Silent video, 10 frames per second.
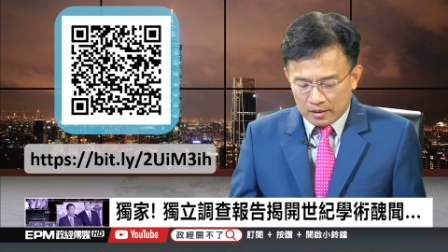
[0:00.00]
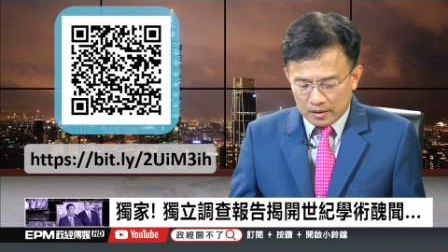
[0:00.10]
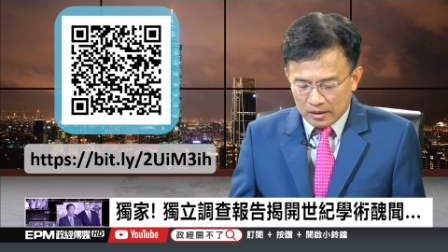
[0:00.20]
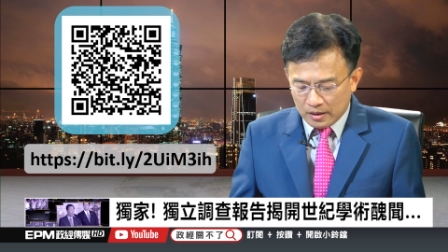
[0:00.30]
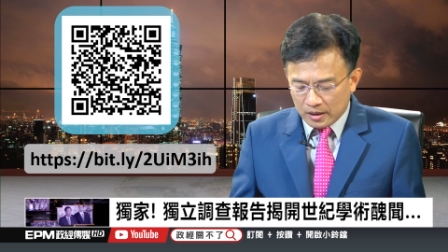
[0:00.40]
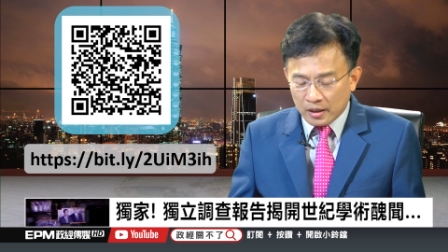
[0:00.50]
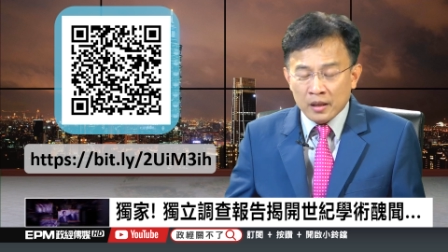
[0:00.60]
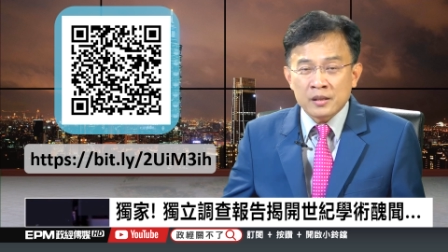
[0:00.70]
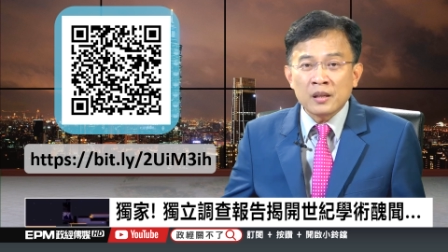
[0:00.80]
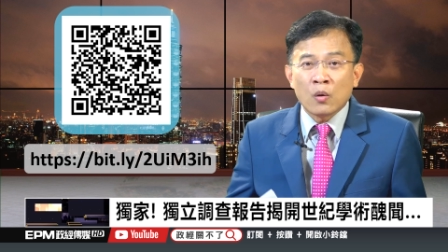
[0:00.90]
你你
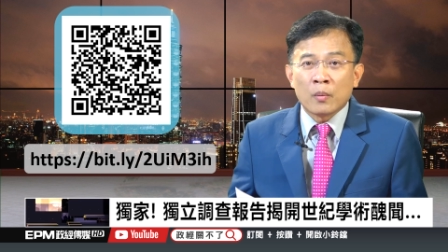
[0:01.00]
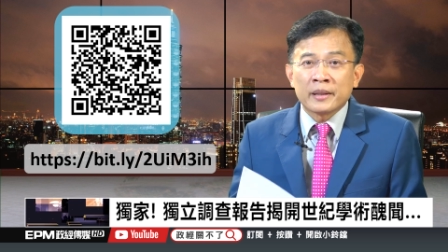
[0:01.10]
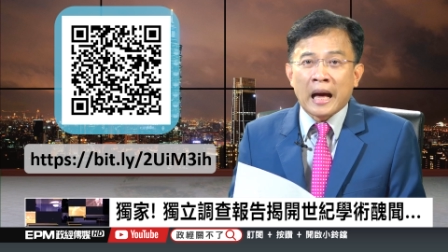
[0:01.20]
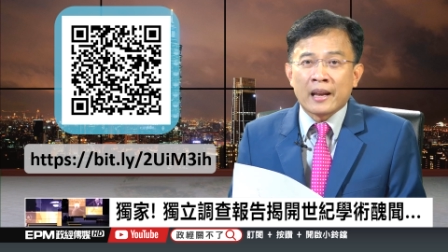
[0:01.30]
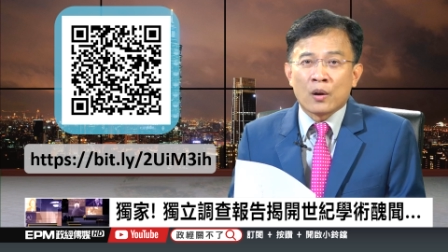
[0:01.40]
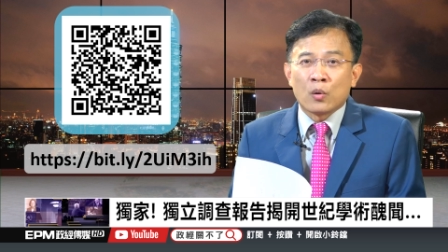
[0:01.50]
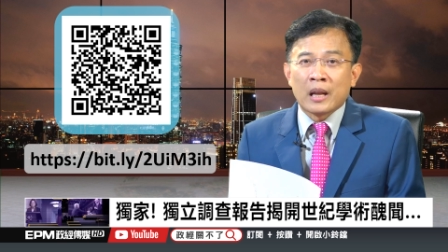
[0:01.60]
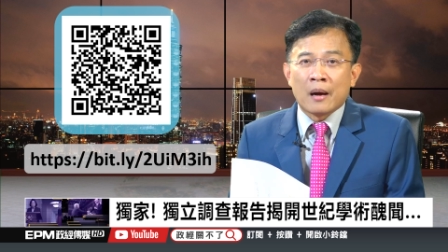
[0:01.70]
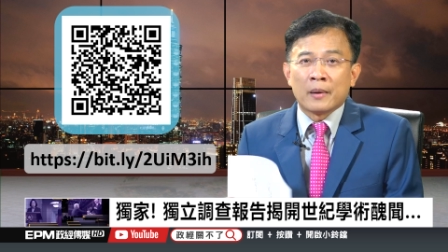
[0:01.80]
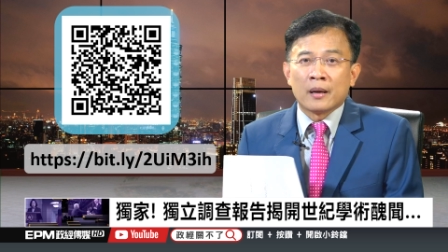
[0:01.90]
你知道我们打脸过
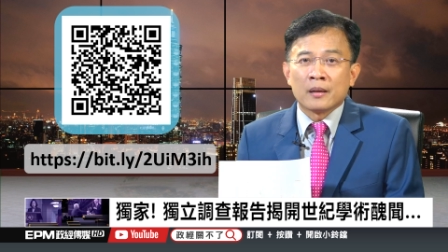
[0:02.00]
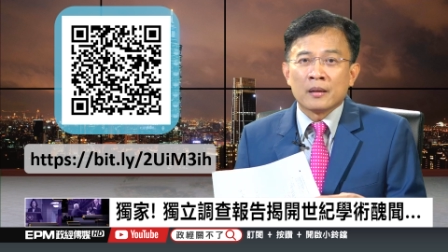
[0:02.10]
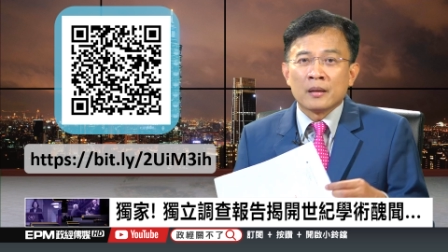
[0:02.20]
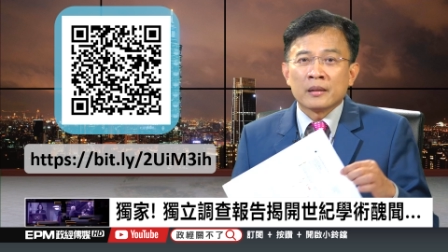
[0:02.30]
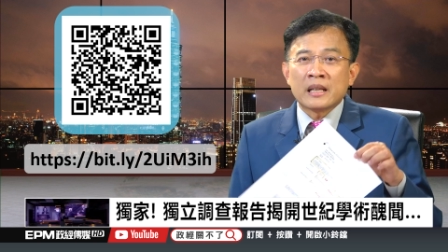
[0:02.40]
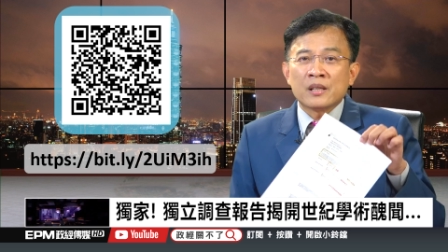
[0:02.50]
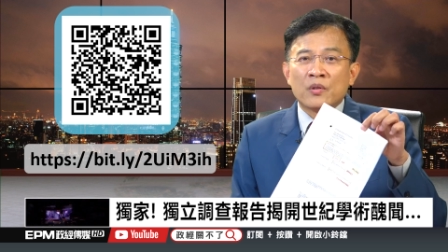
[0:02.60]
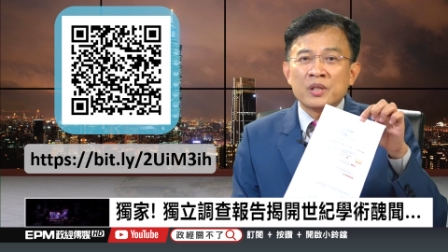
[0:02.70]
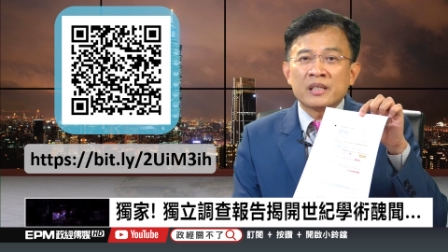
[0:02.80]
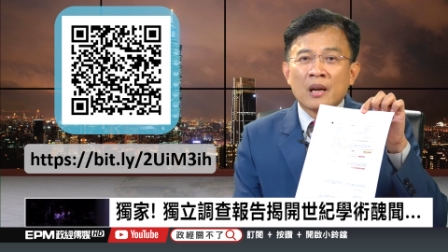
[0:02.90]
他吗？他这
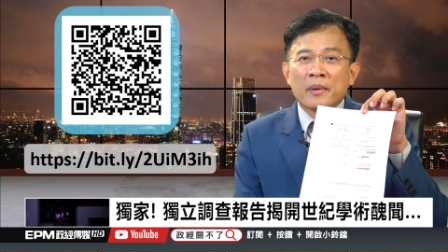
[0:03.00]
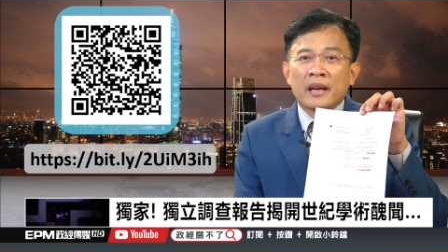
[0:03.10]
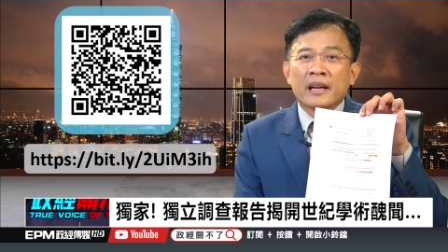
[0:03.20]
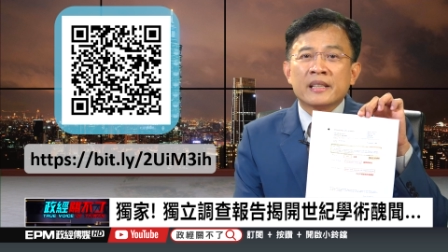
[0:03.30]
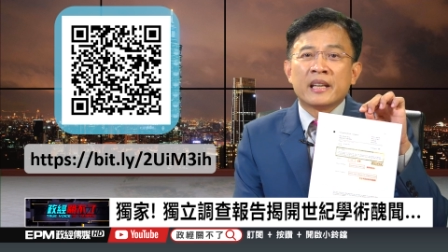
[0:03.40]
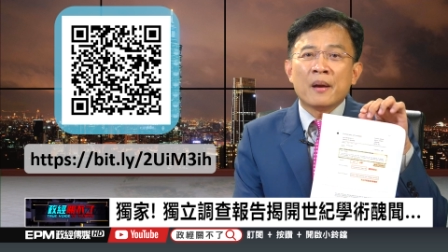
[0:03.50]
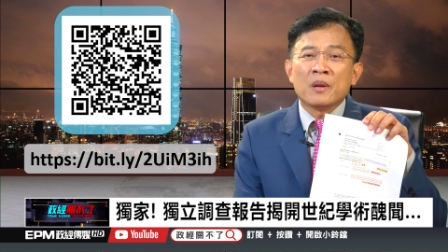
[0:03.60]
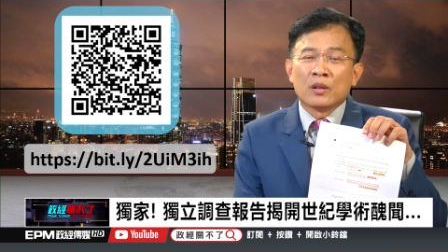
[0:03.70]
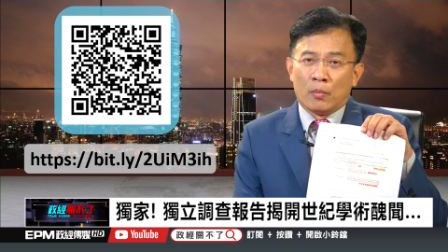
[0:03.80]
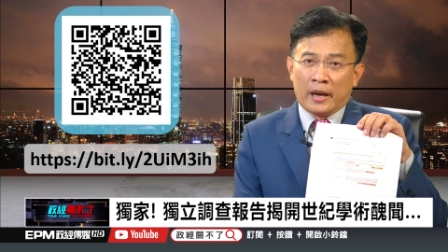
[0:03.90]
封信上面连个签
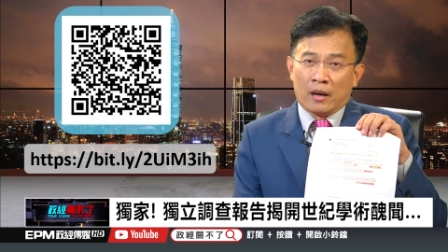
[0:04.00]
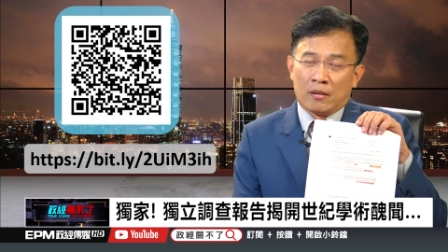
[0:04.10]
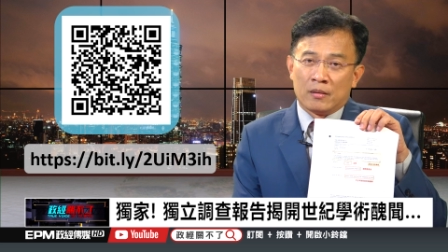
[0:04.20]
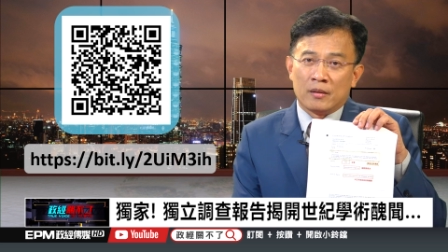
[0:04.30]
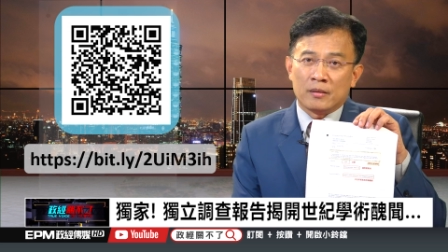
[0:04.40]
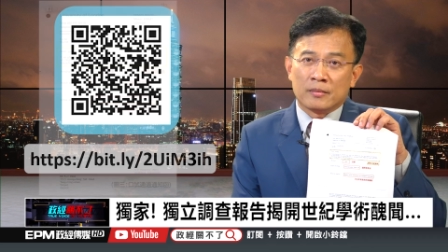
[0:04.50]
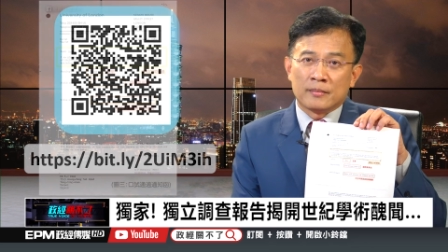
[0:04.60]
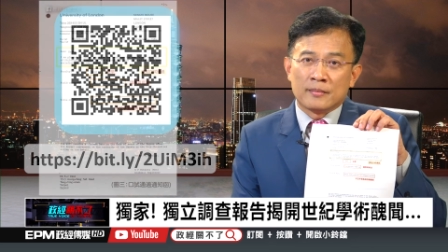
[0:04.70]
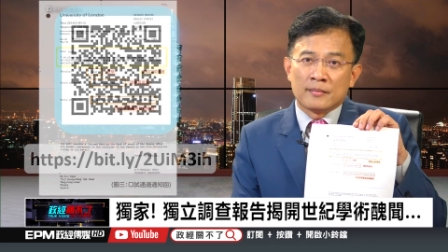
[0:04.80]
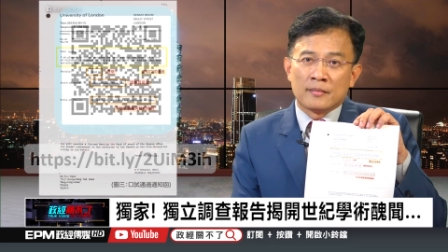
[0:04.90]
名都没有，
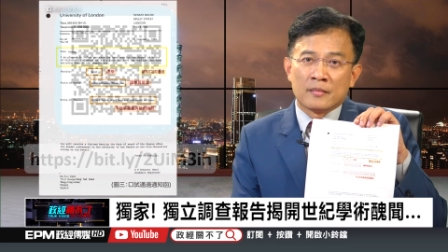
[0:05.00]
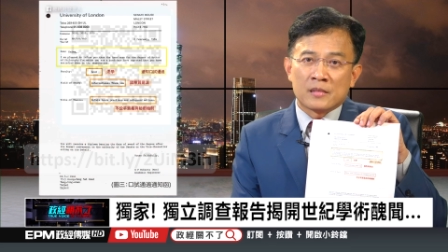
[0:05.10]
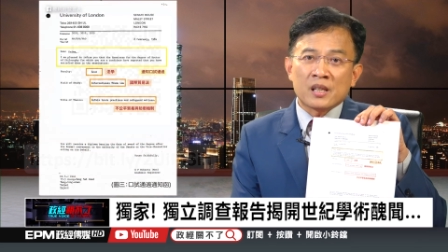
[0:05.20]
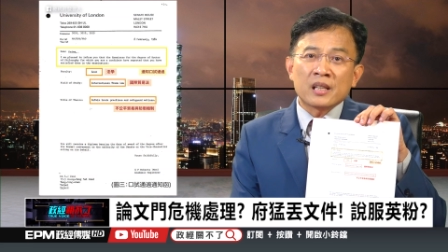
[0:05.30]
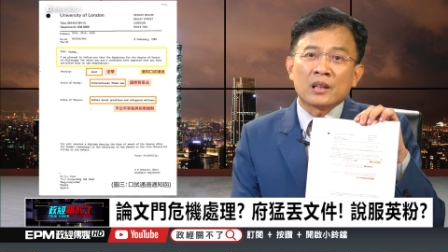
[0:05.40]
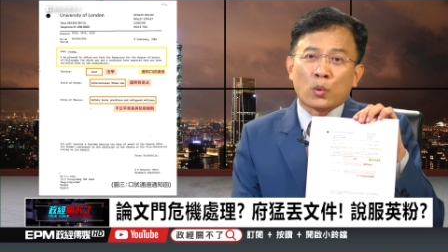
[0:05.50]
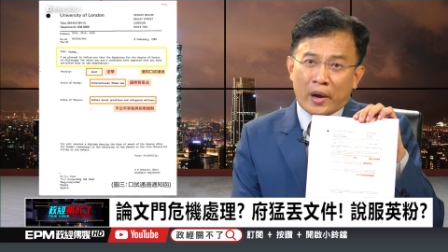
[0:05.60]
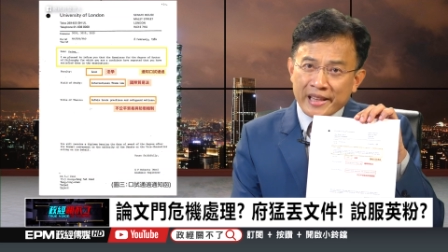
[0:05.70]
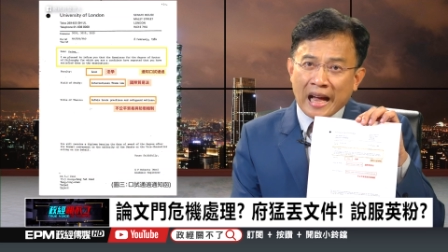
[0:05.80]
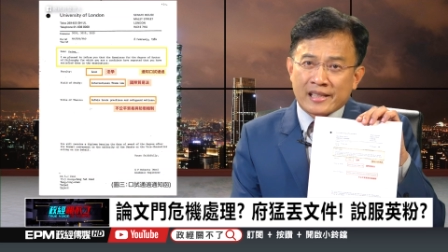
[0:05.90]
这是一个
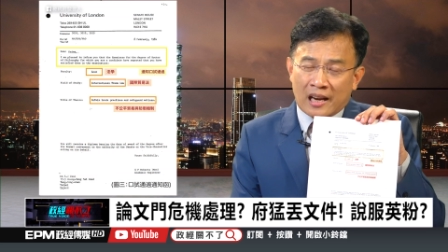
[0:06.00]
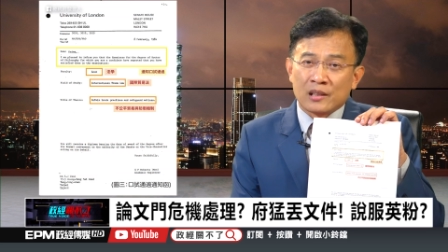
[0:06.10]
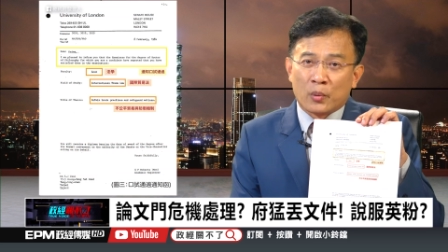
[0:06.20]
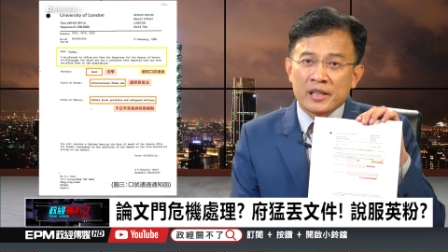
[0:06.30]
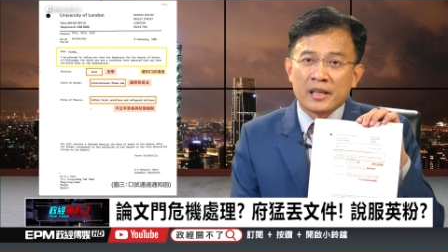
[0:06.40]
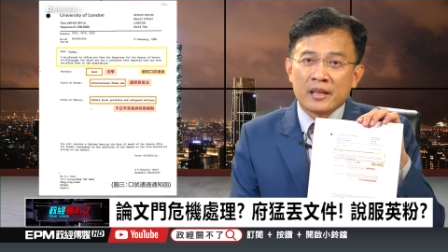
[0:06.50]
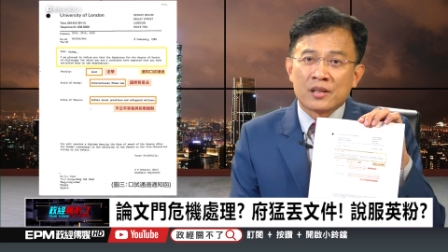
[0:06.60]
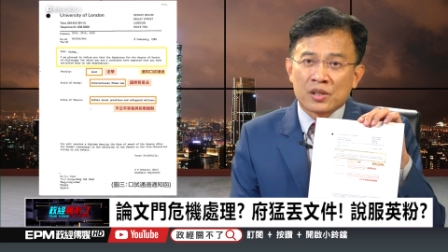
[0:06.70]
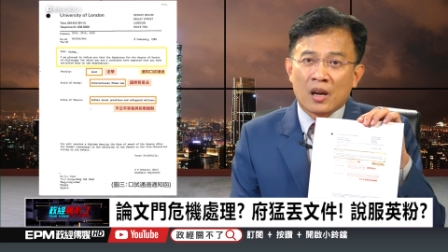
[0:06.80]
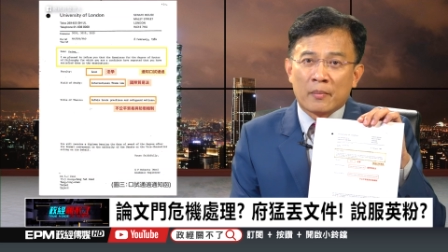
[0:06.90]
鬼打墙的文件，你
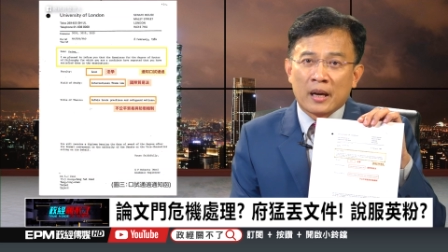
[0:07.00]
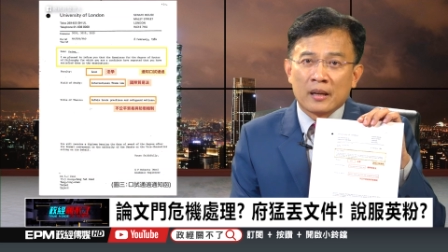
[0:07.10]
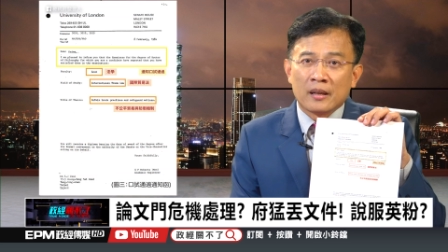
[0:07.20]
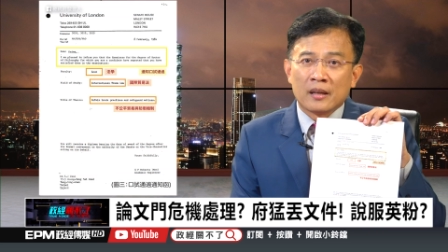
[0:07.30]
知道吗？